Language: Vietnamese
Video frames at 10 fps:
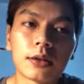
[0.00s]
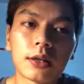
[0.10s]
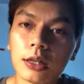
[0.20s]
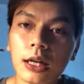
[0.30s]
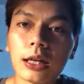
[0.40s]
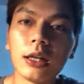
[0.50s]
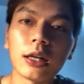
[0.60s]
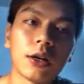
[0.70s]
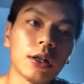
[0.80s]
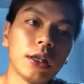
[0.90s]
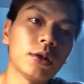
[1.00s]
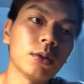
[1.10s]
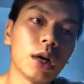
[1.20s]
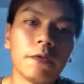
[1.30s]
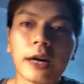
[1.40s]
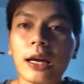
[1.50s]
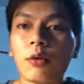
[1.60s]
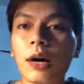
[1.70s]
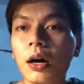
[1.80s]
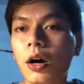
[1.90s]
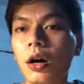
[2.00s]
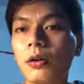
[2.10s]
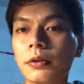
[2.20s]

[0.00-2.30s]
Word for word: thực sự là cái đó thì nó cũng không phải là quá khó